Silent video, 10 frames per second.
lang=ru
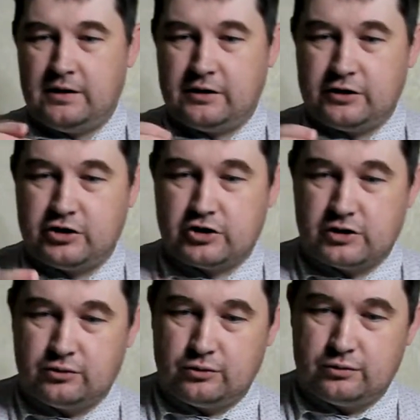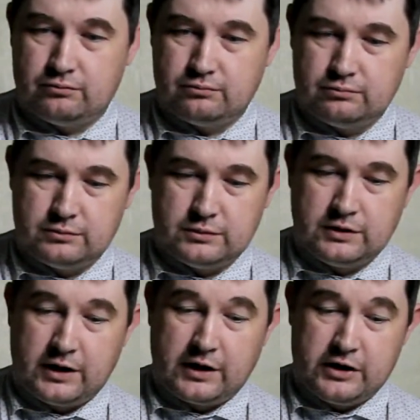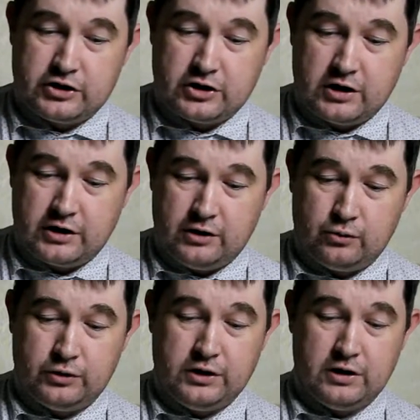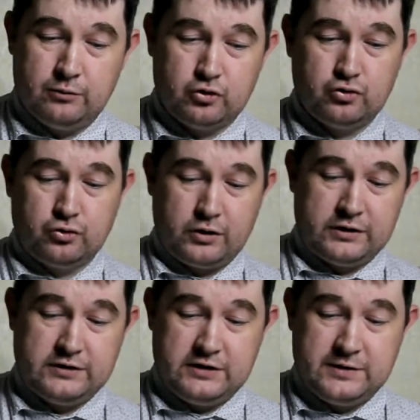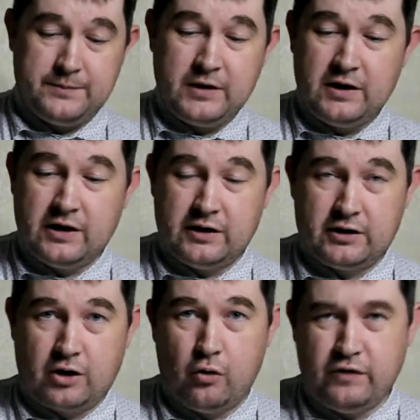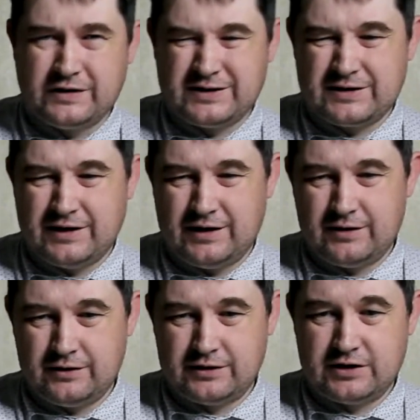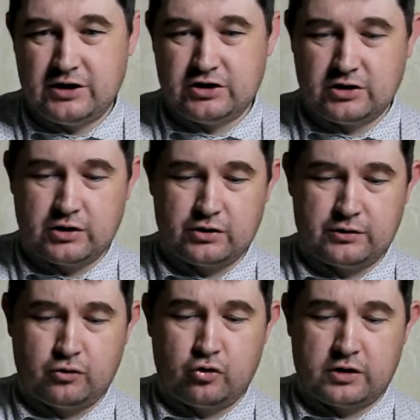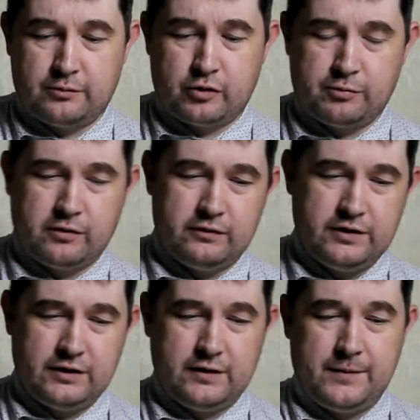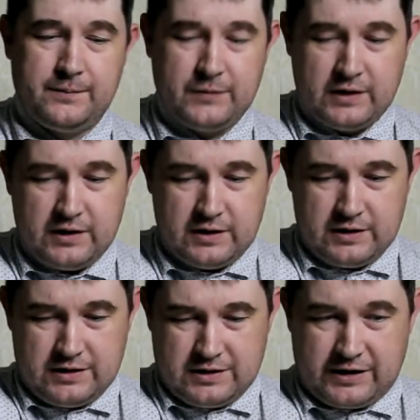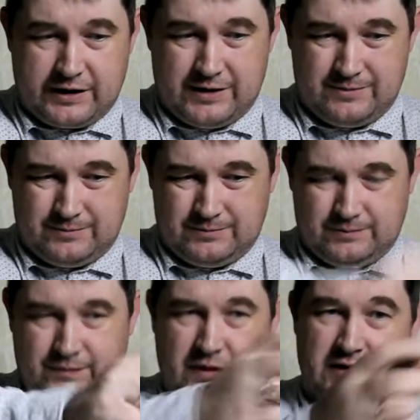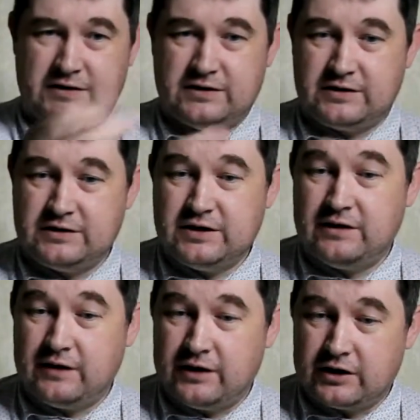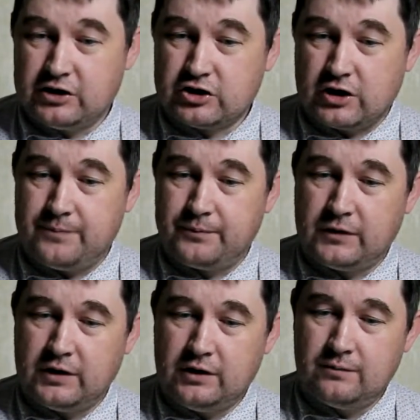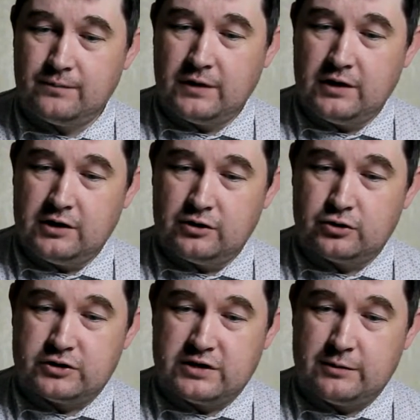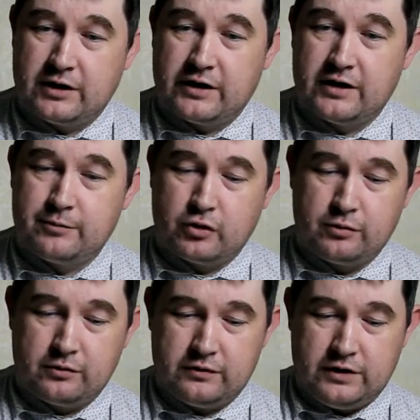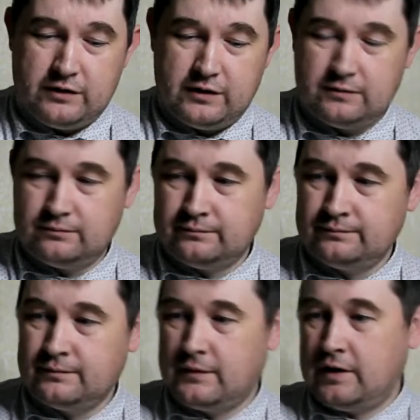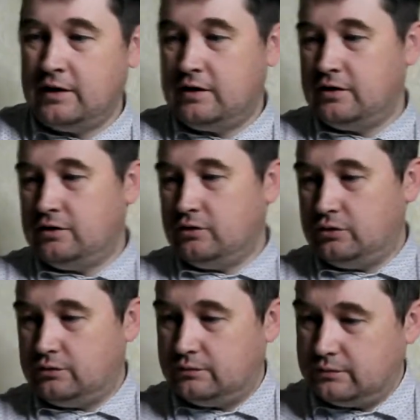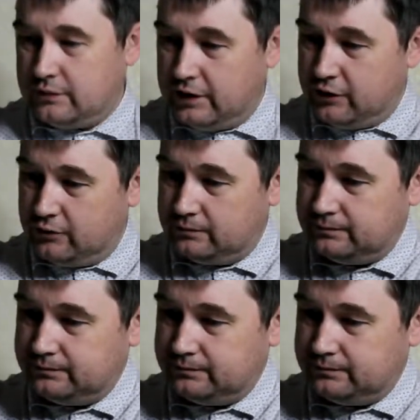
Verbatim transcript: Крышечка тут такая же, как и у Даниэль Бужу, только здесь она такая увесистая, настоящая корка пробкового дерева, кора. А здесь деревянная крышка и то же самое кора пробкового дерева. Ну и нальем